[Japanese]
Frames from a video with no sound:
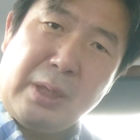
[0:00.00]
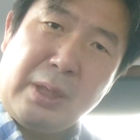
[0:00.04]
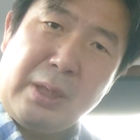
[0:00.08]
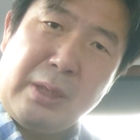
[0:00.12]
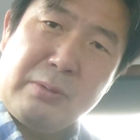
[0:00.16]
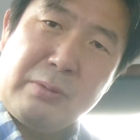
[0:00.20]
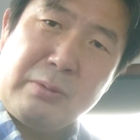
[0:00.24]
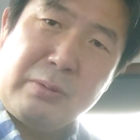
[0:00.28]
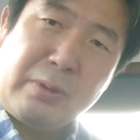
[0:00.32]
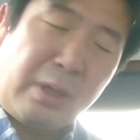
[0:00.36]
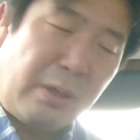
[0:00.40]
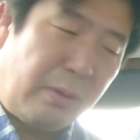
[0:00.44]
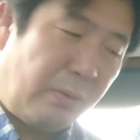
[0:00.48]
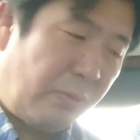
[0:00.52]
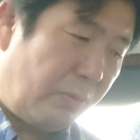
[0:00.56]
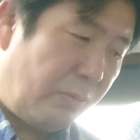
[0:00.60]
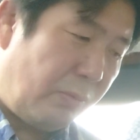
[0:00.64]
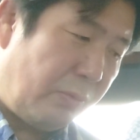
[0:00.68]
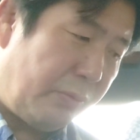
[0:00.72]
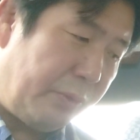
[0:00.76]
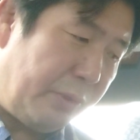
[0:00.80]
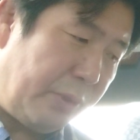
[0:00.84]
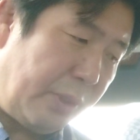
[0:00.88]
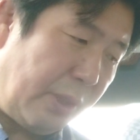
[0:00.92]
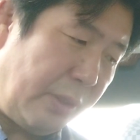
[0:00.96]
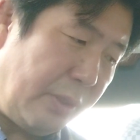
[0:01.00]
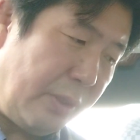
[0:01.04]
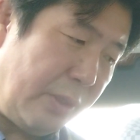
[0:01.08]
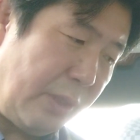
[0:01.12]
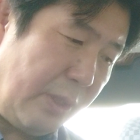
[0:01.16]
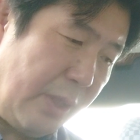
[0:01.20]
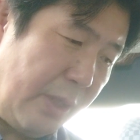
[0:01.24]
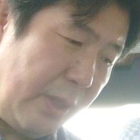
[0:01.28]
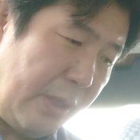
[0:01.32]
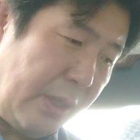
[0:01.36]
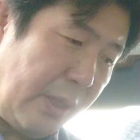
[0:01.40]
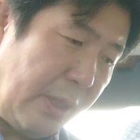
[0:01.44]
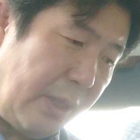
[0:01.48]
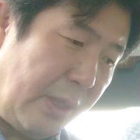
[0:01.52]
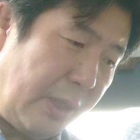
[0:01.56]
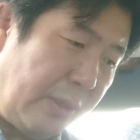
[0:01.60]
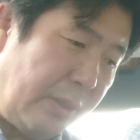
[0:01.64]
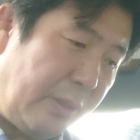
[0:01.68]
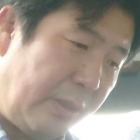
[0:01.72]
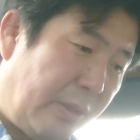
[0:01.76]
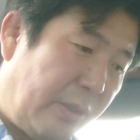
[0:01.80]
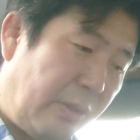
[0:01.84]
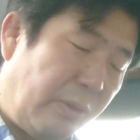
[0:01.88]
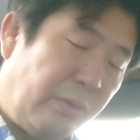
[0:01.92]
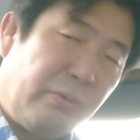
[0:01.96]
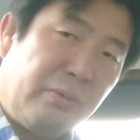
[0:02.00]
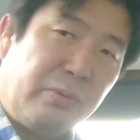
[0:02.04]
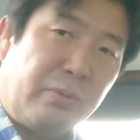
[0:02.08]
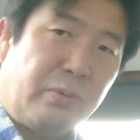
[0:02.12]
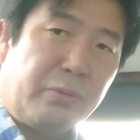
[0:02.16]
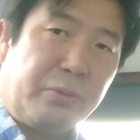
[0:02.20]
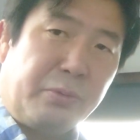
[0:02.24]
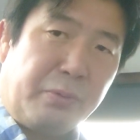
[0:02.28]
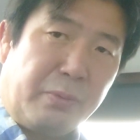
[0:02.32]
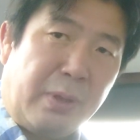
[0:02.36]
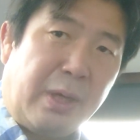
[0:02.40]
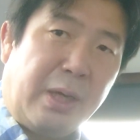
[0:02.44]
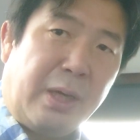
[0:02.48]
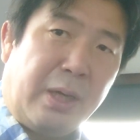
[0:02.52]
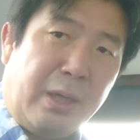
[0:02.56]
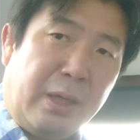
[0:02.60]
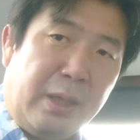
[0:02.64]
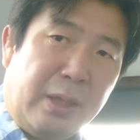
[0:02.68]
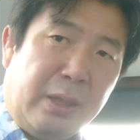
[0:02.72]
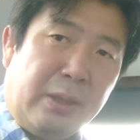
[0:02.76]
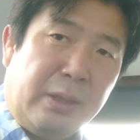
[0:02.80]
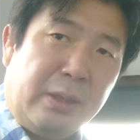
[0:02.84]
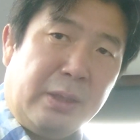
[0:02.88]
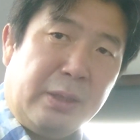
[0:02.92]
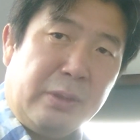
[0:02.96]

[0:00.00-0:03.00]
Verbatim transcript: 早く結婚したんじゃないかなっていうことは